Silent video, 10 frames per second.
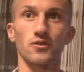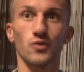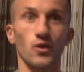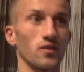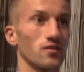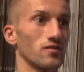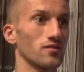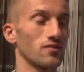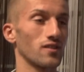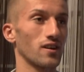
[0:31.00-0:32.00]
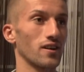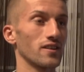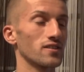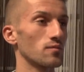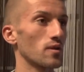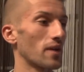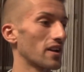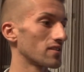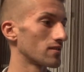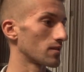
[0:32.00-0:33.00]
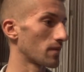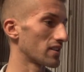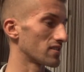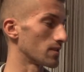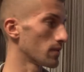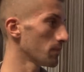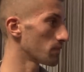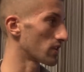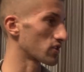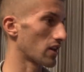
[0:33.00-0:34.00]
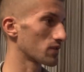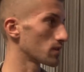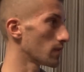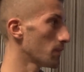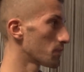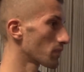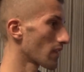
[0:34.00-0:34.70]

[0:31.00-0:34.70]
So, äh, hier sind wir in meinem, in meinem Zimmer, mein Schlafzimmer.